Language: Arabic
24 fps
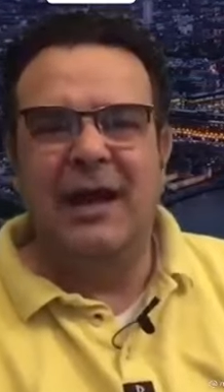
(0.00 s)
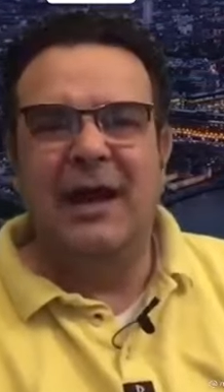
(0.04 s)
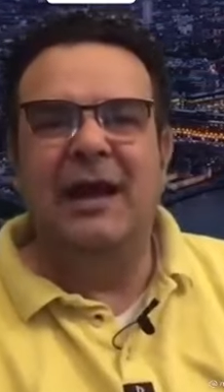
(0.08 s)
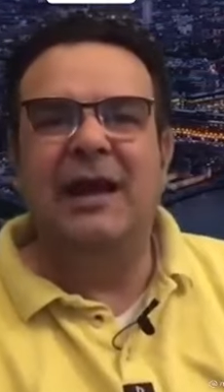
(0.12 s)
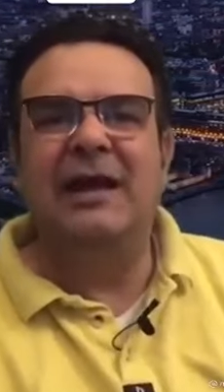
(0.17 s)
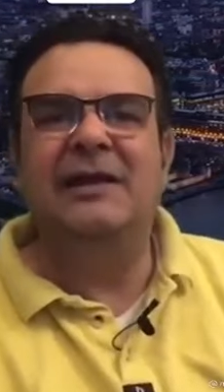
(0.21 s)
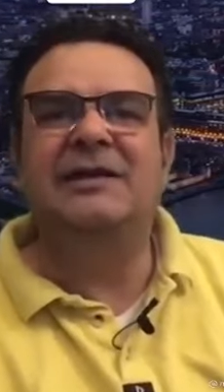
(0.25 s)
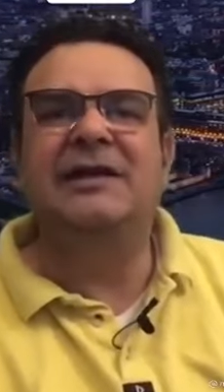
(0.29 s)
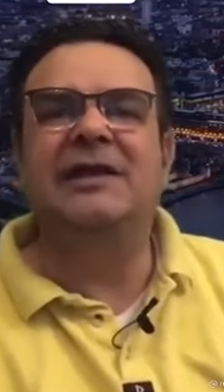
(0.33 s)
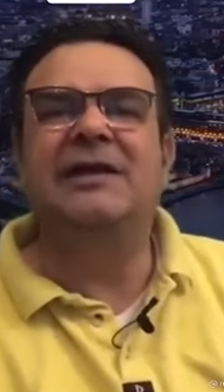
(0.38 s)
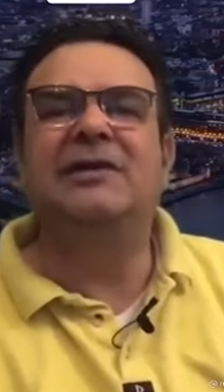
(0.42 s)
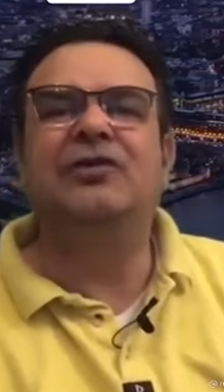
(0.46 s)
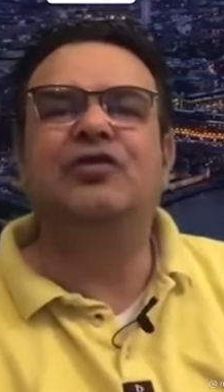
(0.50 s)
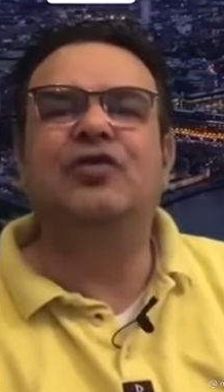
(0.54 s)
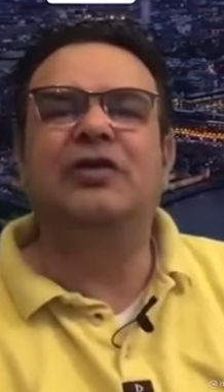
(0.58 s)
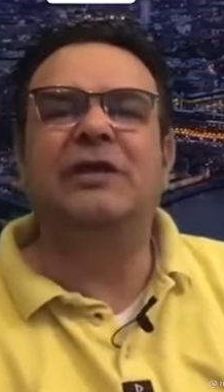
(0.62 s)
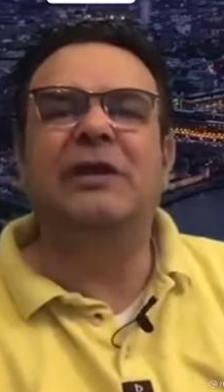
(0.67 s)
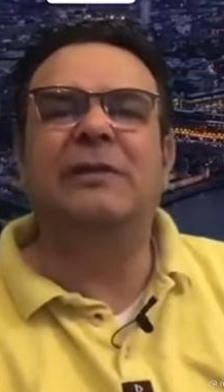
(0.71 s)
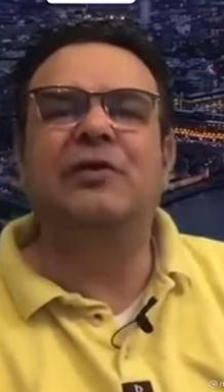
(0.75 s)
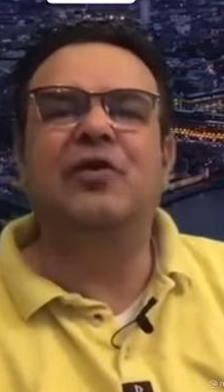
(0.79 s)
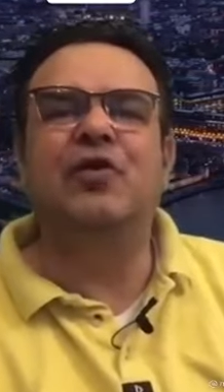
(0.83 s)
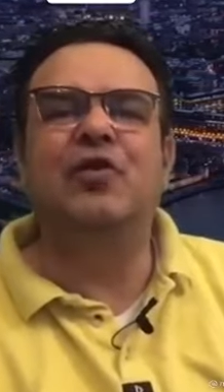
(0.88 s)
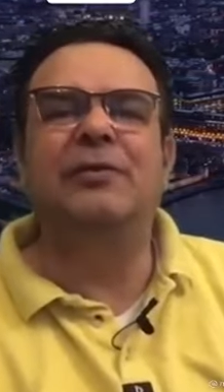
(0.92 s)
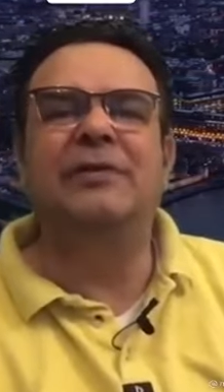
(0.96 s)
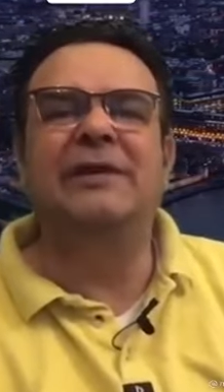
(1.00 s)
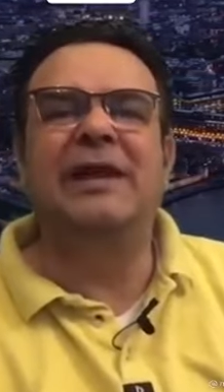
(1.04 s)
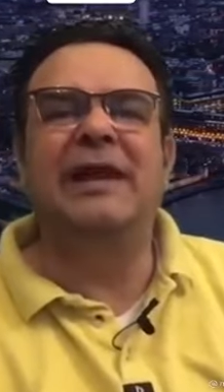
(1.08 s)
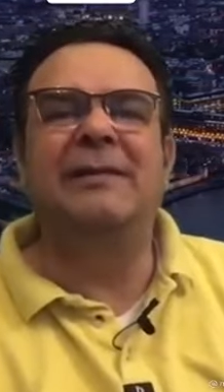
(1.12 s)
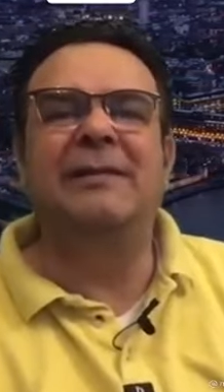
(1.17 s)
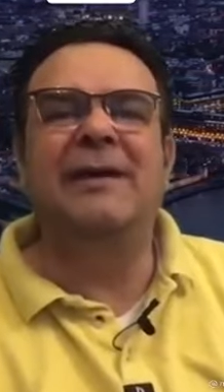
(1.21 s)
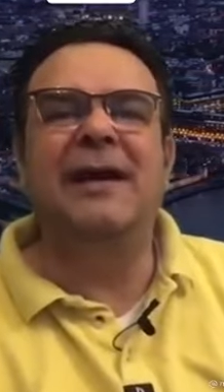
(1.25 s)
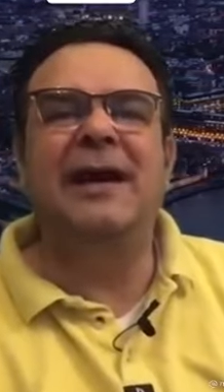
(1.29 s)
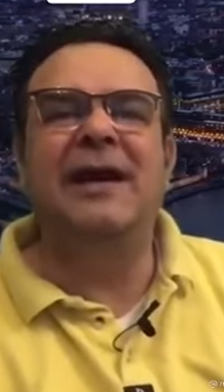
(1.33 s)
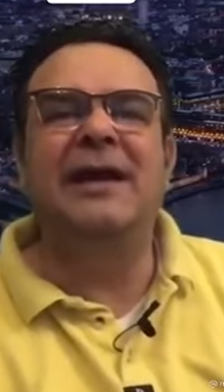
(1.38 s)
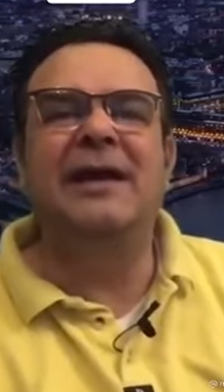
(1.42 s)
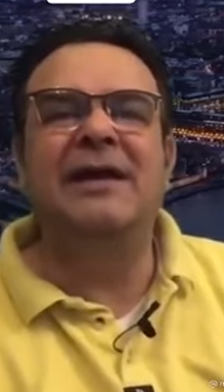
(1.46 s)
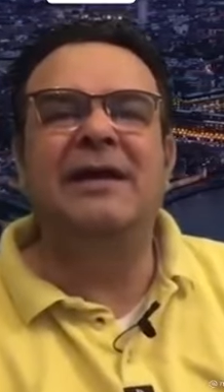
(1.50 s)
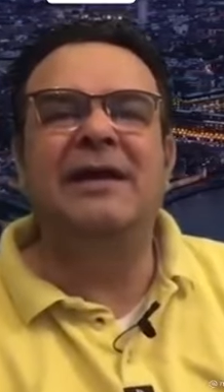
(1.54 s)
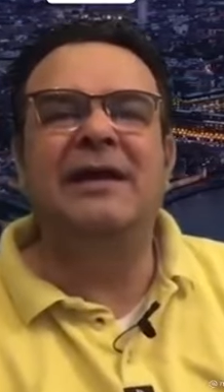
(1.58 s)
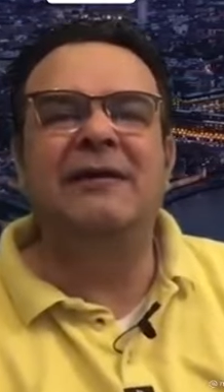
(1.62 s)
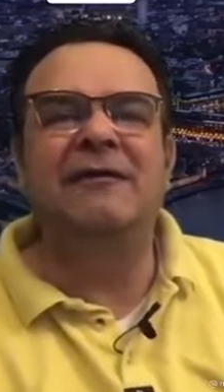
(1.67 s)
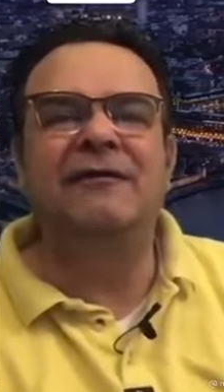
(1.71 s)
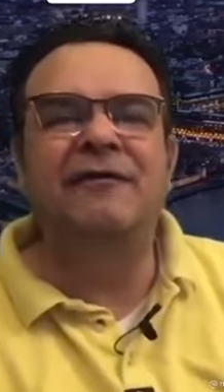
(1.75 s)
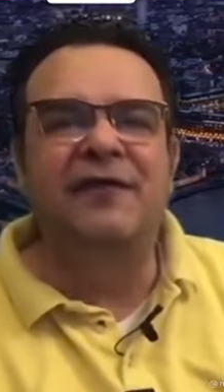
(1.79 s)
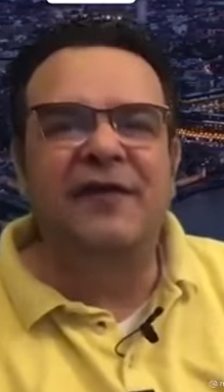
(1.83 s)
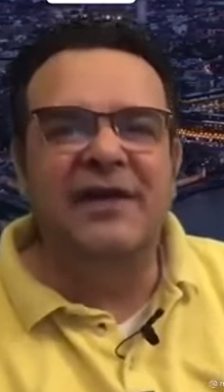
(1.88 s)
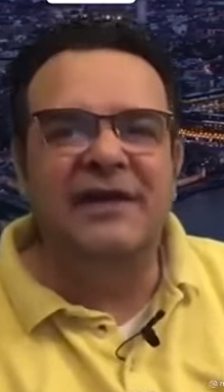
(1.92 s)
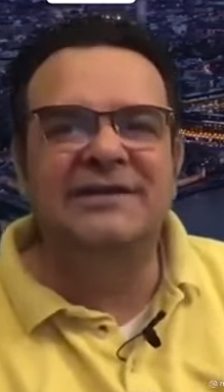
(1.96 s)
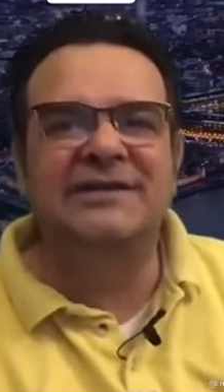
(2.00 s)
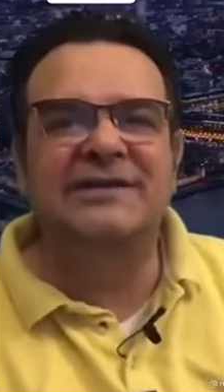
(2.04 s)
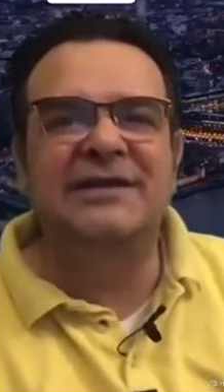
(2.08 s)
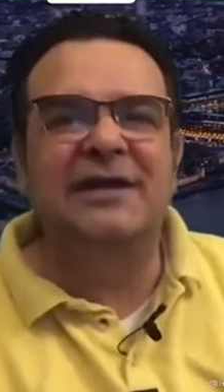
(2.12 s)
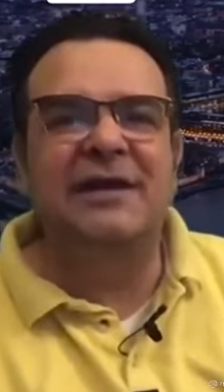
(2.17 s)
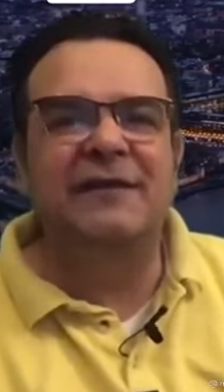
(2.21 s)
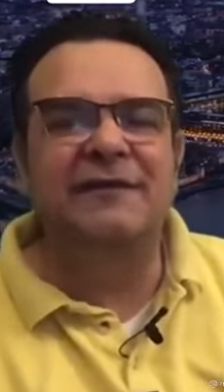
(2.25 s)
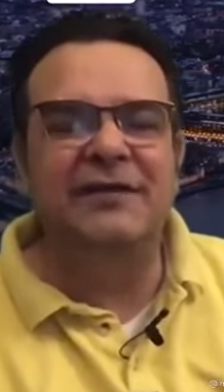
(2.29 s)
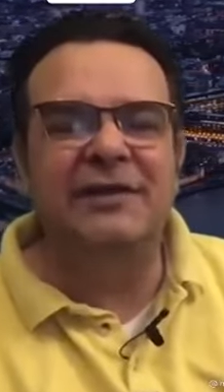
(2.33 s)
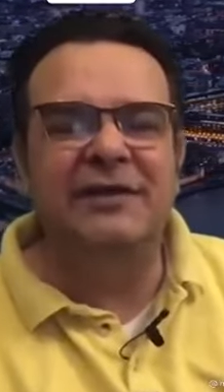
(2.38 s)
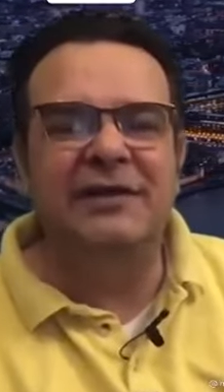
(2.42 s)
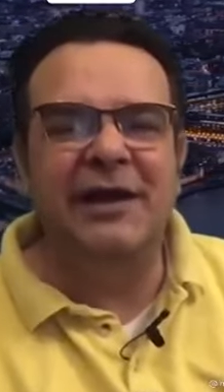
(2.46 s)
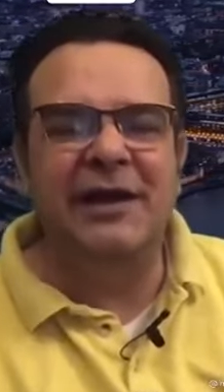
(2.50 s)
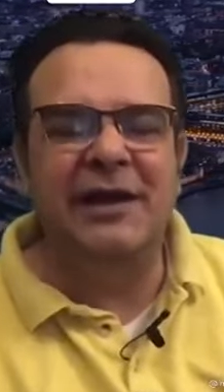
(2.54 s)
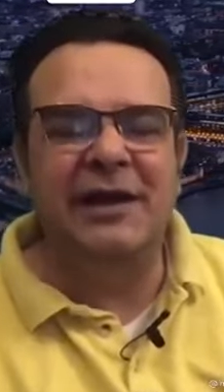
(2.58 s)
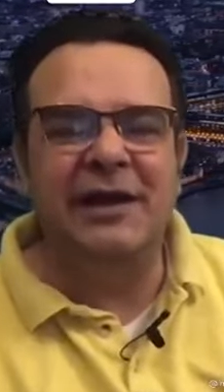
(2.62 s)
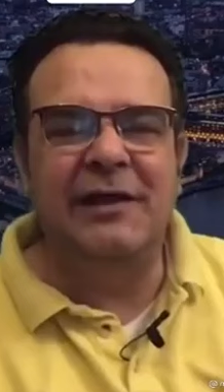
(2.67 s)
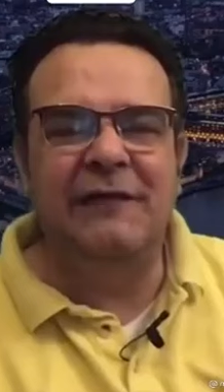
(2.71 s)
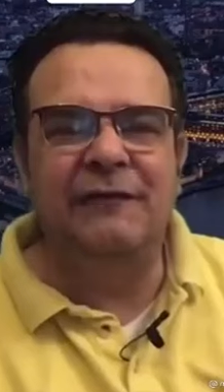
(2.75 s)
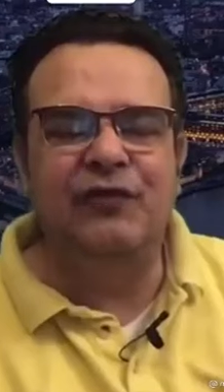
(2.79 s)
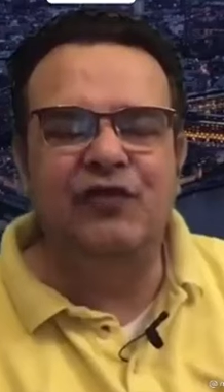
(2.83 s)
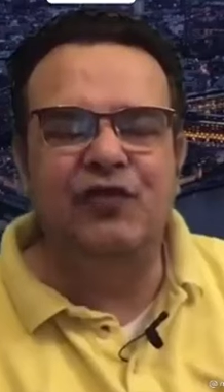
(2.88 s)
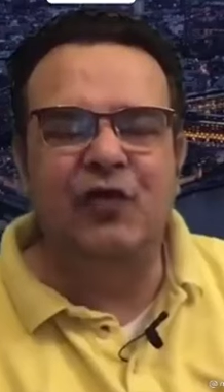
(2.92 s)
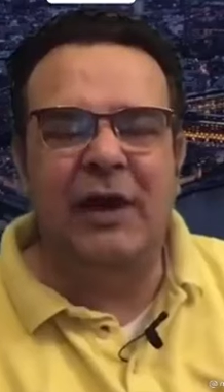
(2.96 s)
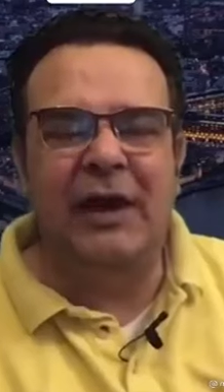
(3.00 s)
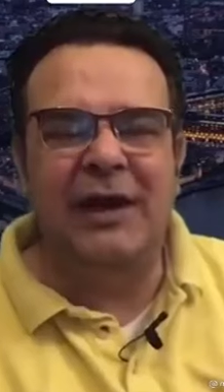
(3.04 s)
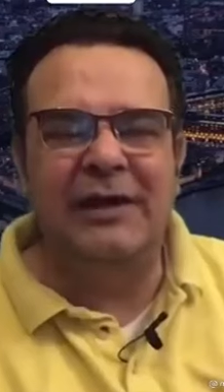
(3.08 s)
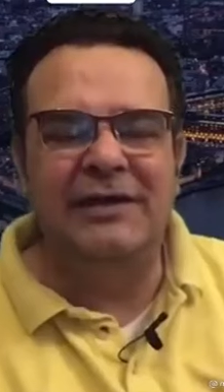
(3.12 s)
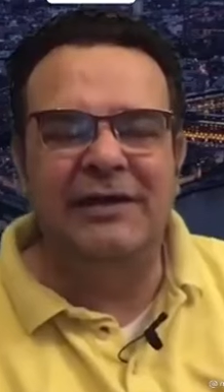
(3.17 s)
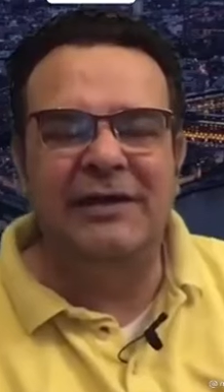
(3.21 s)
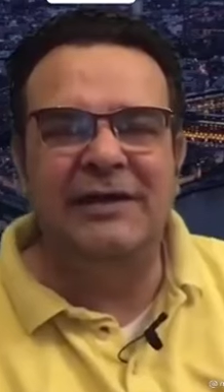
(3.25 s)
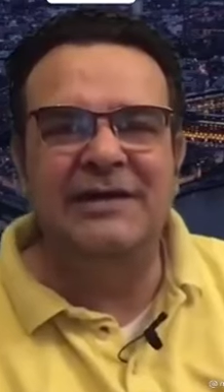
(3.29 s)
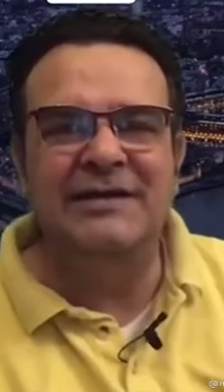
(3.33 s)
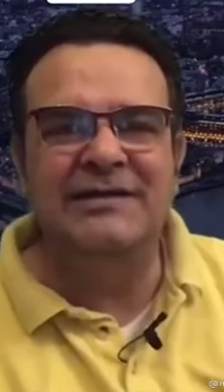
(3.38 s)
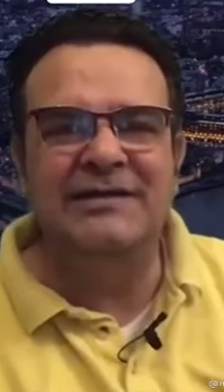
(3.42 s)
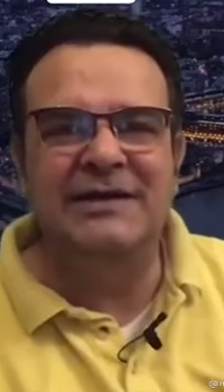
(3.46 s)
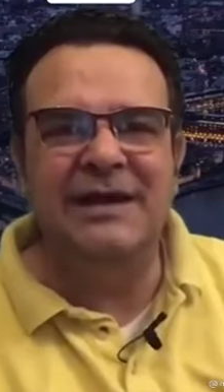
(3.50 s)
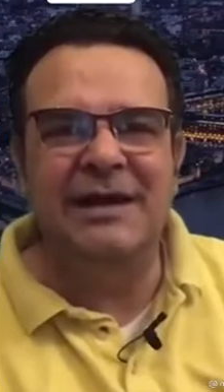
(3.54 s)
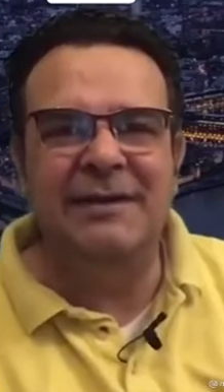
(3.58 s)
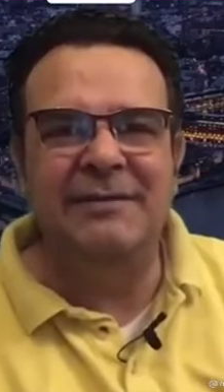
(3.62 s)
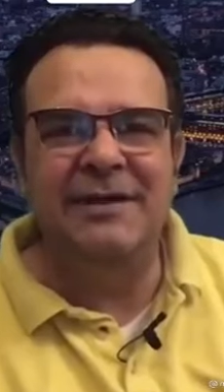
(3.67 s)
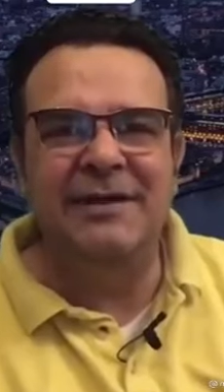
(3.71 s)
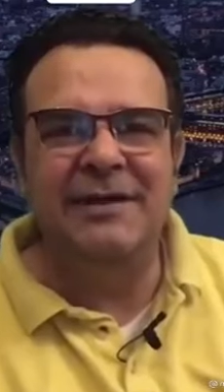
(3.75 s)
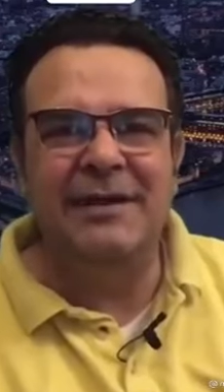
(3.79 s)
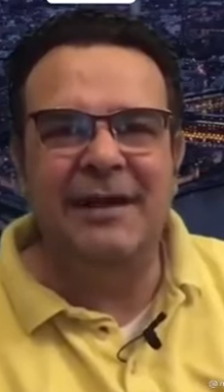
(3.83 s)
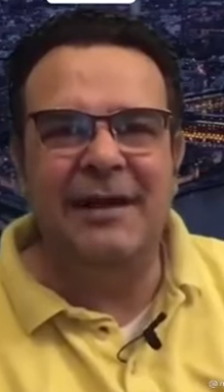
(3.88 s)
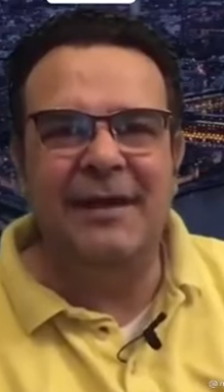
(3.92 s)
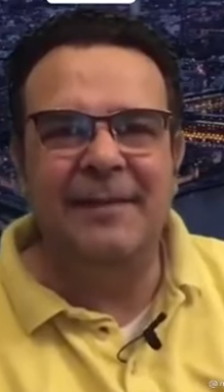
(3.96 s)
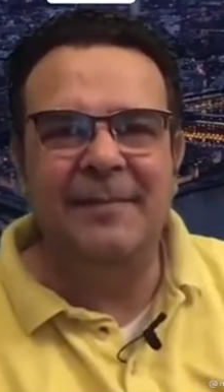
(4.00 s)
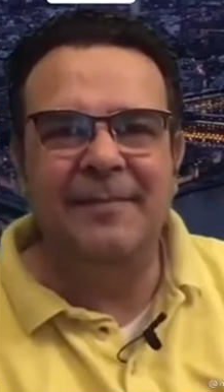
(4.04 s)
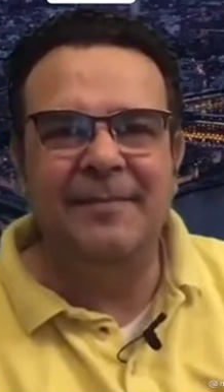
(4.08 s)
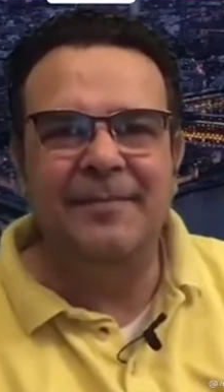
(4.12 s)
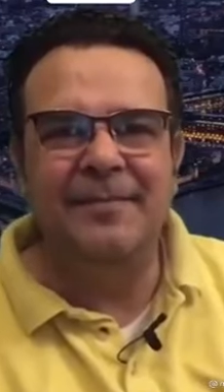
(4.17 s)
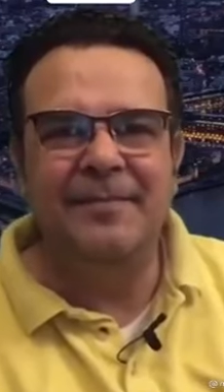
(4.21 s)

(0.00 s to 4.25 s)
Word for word: التي تعتبر من المعارك الفاصلة في تاريخ الفتوحات الإسلامية